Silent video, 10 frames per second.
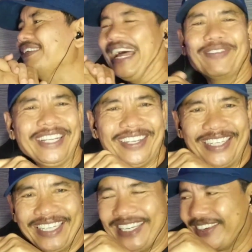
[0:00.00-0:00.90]
Nah, beliau
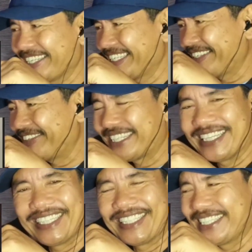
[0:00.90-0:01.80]
adalah orangnya sahabat.
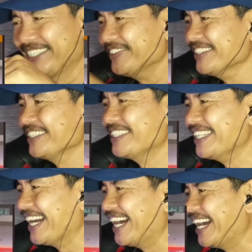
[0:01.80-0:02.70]

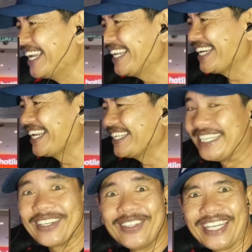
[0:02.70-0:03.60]
Nah, ini adalah
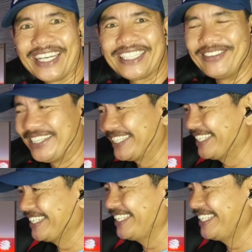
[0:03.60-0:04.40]
Cik Gutika sahabat.